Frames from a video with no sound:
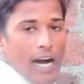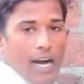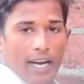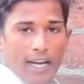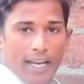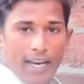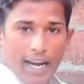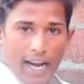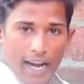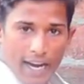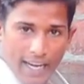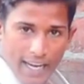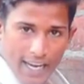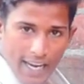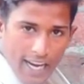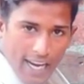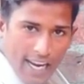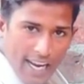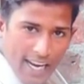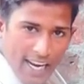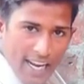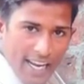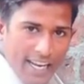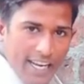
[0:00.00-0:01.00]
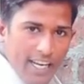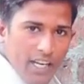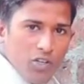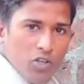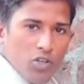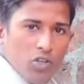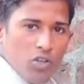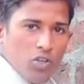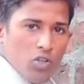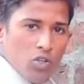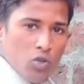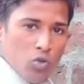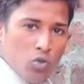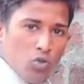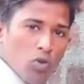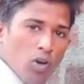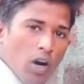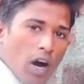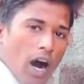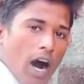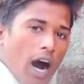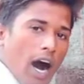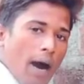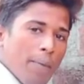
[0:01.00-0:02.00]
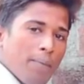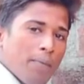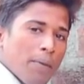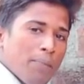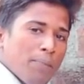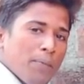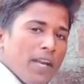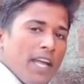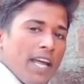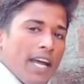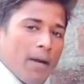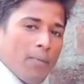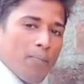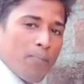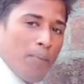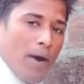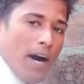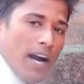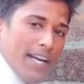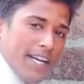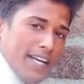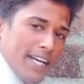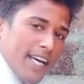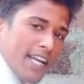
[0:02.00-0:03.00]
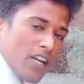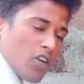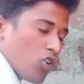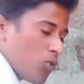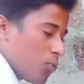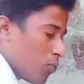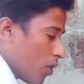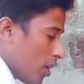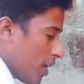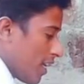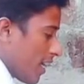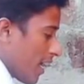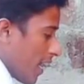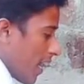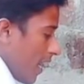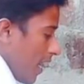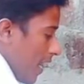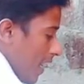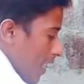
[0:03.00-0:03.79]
अगर अकेले नहीं हो तो आप अपने एक पार्टनर को बोलिए